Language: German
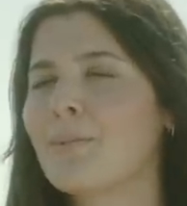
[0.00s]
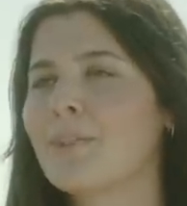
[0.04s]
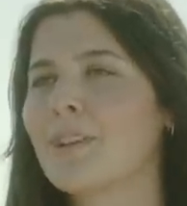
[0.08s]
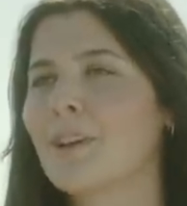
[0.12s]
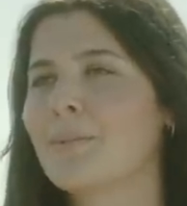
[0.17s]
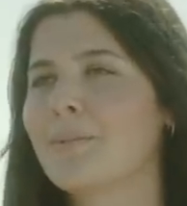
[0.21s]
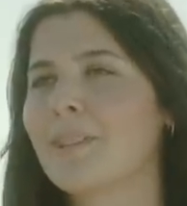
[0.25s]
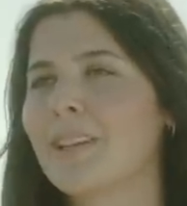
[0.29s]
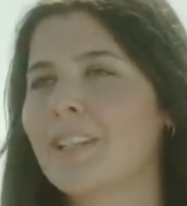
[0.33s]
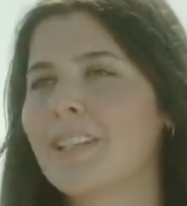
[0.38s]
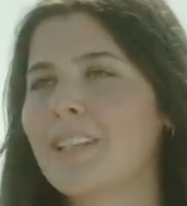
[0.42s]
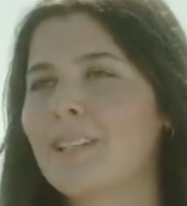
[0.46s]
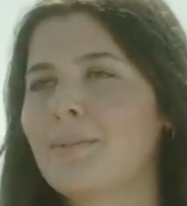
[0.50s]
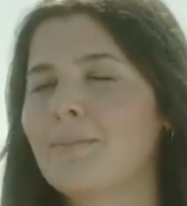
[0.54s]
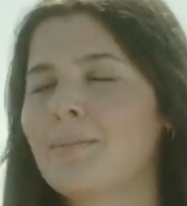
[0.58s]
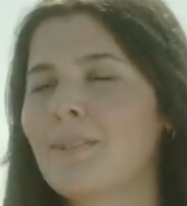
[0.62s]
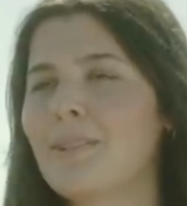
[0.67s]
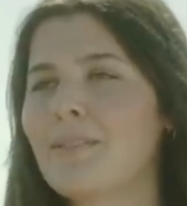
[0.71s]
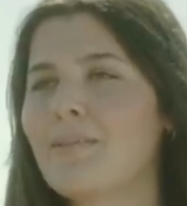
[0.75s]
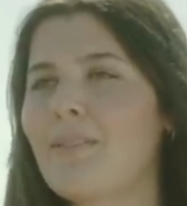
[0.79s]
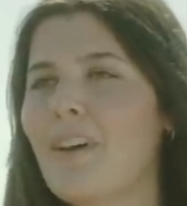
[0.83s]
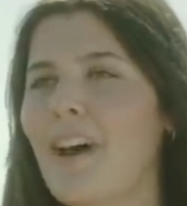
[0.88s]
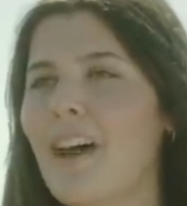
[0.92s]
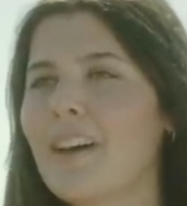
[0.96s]
Und habe dann eben
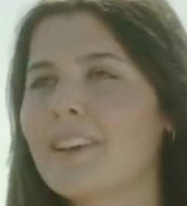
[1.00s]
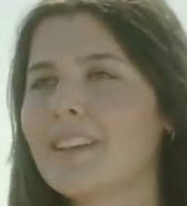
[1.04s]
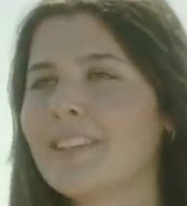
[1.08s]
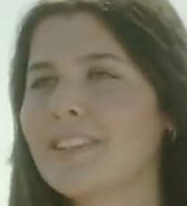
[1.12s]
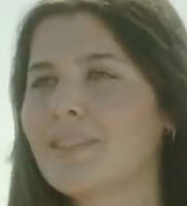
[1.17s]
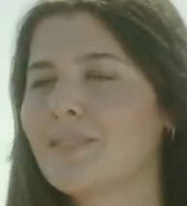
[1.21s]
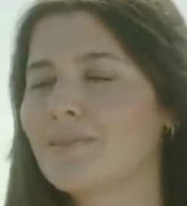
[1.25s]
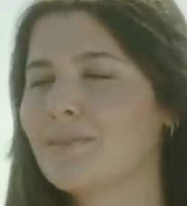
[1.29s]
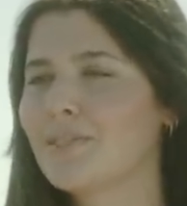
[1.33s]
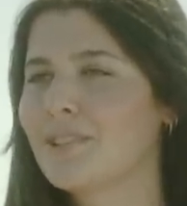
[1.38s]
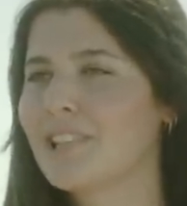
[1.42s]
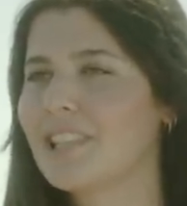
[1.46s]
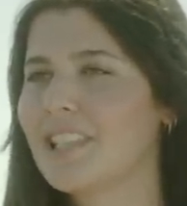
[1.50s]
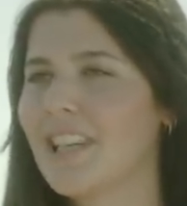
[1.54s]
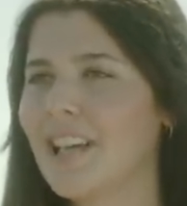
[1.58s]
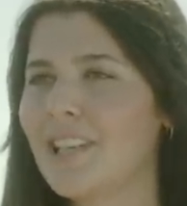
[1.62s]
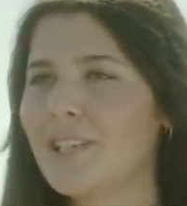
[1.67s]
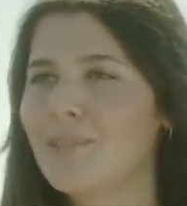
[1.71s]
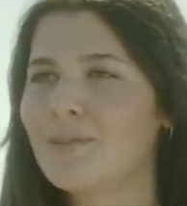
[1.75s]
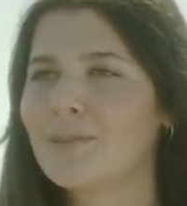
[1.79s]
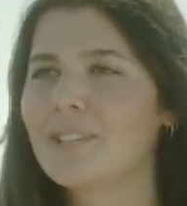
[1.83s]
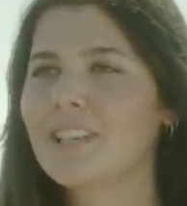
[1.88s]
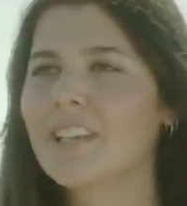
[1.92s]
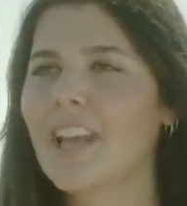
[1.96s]
erfahren, dass es für einen
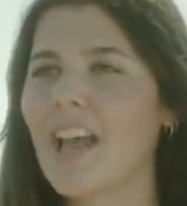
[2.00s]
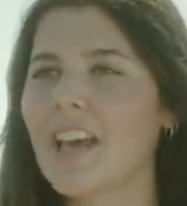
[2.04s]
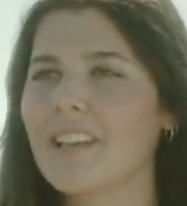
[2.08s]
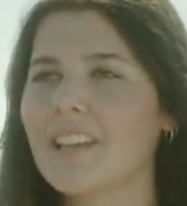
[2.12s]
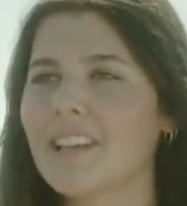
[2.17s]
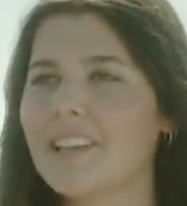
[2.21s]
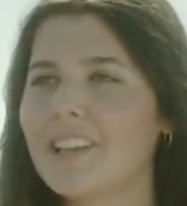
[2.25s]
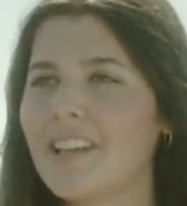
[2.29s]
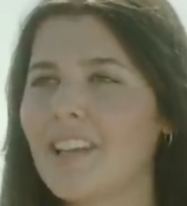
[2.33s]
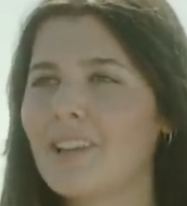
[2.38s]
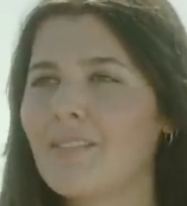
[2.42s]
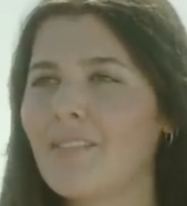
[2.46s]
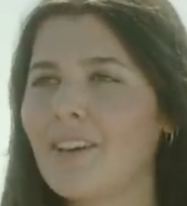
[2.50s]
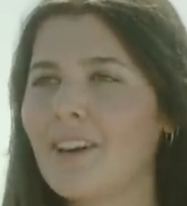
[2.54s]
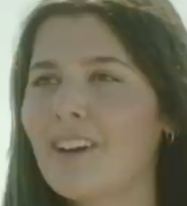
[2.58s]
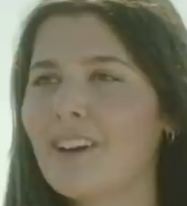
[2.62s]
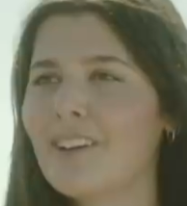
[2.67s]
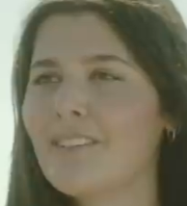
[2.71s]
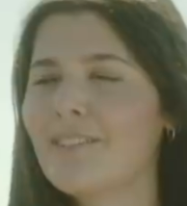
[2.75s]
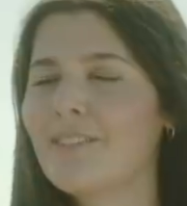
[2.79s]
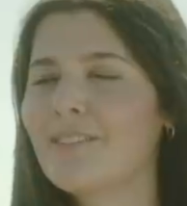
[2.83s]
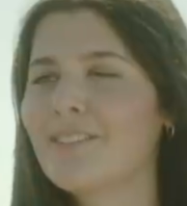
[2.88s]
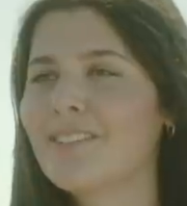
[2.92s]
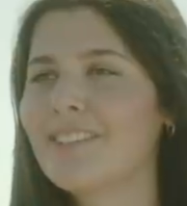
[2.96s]
kleinen Junge Kanada
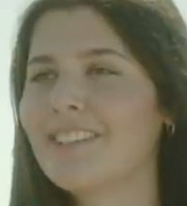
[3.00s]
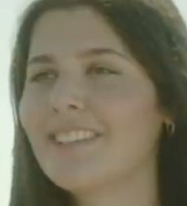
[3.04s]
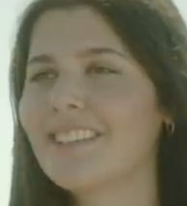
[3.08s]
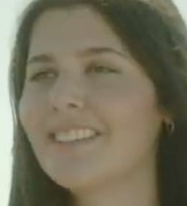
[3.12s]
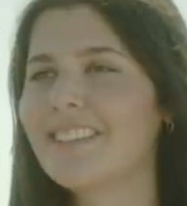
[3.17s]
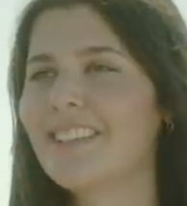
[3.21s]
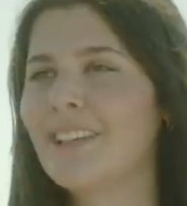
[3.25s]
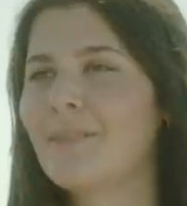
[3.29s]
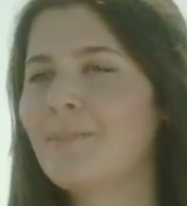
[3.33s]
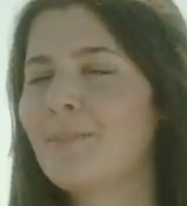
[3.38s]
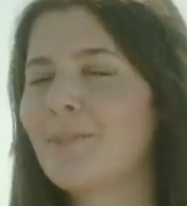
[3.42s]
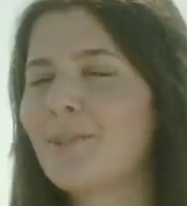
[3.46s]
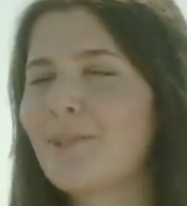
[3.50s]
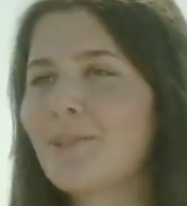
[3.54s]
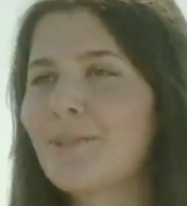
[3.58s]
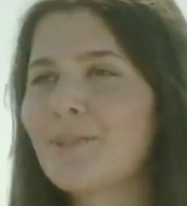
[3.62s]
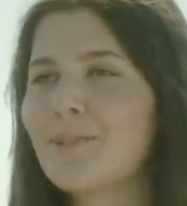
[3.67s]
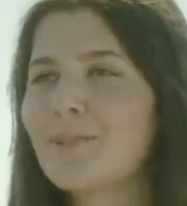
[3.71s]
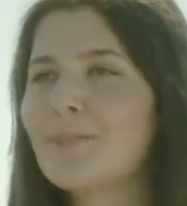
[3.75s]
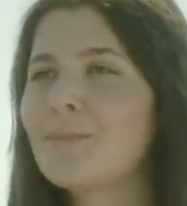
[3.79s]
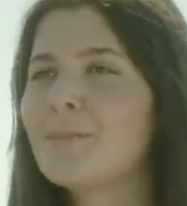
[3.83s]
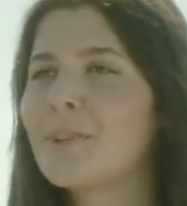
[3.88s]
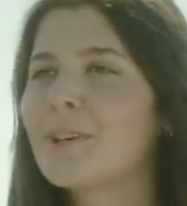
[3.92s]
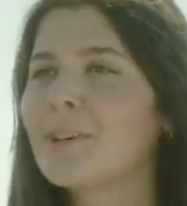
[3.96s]
war. Und das hat mich
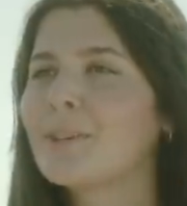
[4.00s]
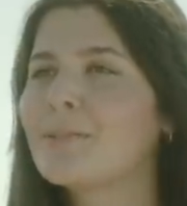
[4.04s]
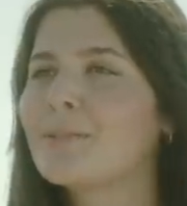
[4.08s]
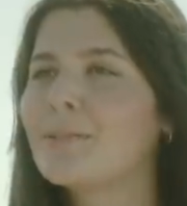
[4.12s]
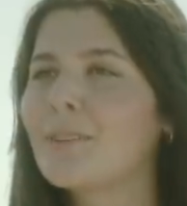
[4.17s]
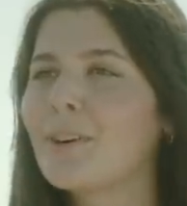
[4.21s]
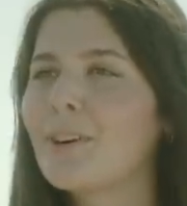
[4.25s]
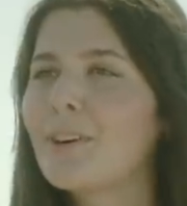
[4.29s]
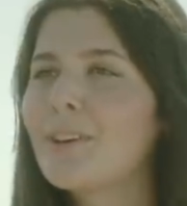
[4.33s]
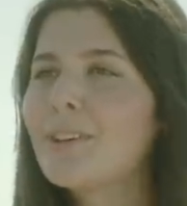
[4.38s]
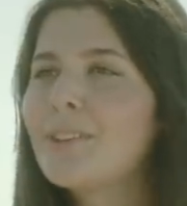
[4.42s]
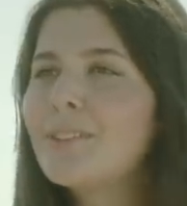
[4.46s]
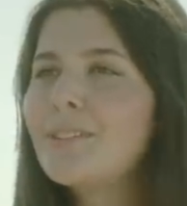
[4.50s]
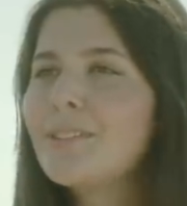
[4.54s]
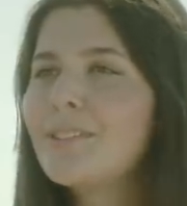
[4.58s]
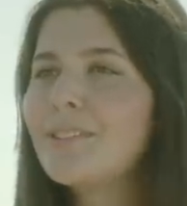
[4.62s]
schon super gefreut.